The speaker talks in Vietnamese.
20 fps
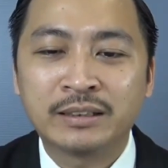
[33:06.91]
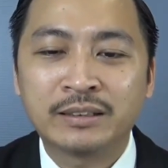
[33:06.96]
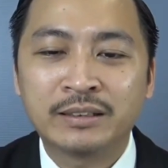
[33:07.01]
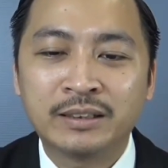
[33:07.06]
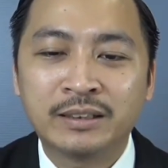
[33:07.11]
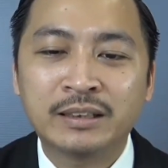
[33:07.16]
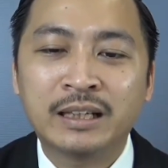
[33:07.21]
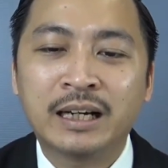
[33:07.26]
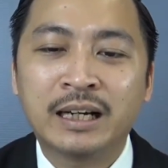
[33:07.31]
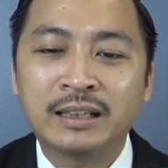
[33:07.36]

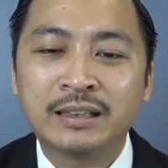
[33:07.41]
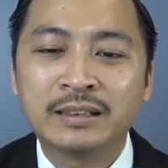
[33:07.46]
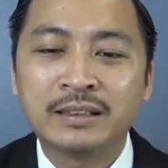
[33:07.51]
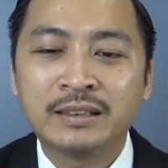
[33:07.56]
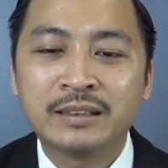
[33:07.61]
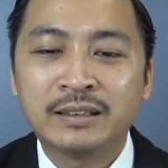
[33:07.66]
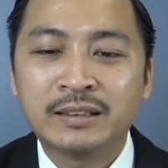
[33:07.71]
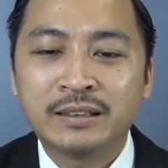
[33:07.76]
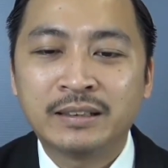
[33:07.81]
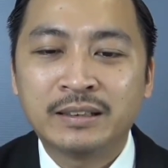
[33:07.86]
thấy chưa
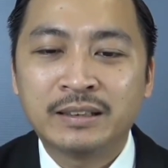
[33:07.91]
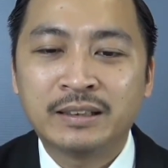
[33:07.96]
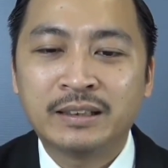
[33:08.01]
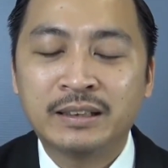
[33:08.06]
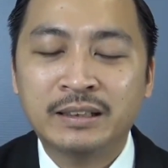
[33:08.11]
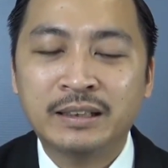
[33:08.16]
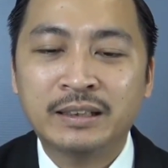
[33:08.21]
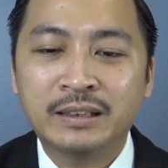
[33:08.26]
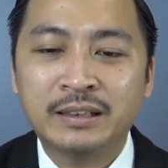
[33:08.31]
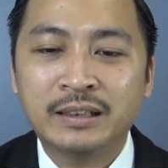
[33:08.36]

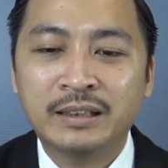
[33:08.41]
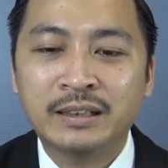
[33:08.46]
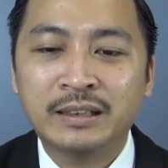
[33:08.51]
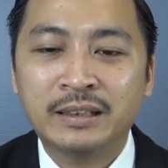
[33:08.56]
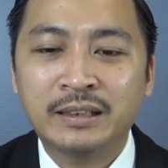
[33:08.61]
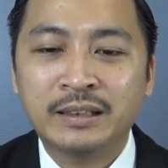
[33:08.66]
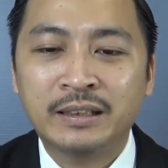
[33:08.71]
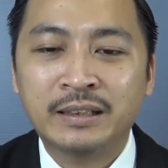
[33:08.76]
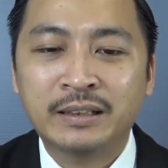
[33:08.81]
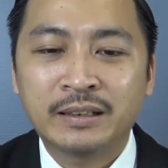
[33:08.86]
thế thì thì
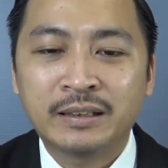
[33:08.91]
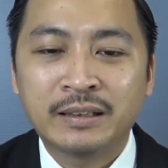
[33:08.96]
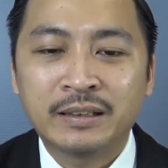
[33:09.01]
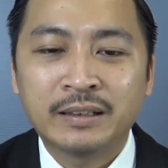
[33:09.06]
thì